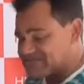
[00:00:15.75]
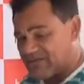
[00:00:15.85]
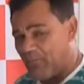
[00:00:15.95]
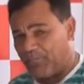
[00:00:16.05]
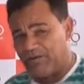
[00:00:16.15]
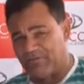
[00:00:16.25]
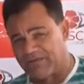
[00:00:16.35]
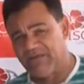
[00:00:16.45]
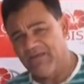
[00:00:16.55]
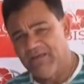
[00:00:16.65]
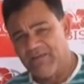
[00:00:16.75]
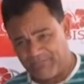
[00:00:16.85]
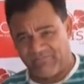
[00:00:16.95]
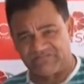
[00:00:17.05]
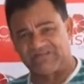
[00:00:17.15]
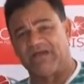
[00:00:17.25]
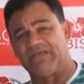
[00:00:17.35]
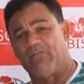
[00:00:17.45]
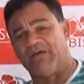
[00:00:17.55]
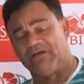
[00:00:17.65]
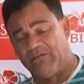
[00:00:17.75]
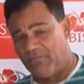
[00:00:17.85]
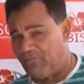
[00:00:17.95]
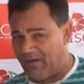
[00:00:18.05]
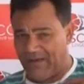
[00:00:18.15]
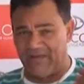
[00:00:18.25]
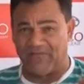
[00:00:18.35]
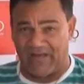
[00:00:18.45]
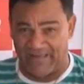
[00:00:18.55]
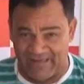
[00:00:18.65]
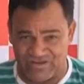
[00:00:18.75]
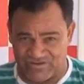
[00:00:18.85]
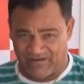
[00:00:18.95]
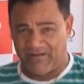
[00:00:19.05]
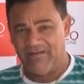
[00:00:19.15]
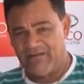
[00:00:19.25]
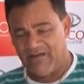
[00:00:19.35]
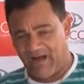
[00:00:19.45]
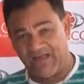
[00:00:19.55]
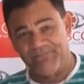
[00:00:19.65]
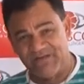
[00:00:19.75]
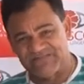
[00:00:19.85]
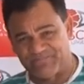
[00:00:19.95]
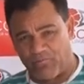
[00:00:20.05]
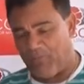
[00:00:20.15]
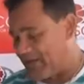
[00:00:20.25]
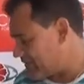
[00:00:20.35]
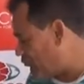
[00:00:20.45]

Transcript: você dá um pulinho aqui para você ganhar uma, uma renda extra Aí, bispo, completa